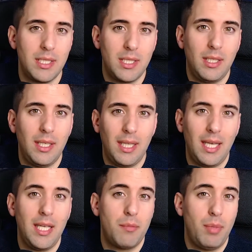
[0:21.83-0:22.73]
es decir, de
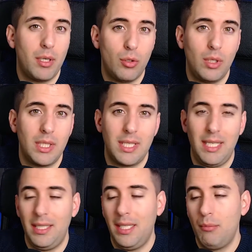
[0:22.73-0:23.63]
aquellas personas
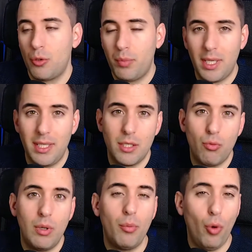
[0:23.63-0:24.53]
que tenemos páginas
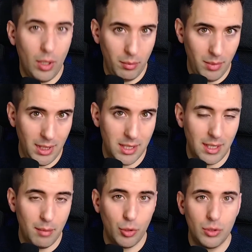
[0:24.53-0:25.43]
web o
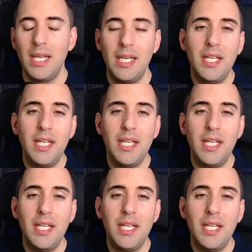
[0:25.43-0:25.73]
administramos,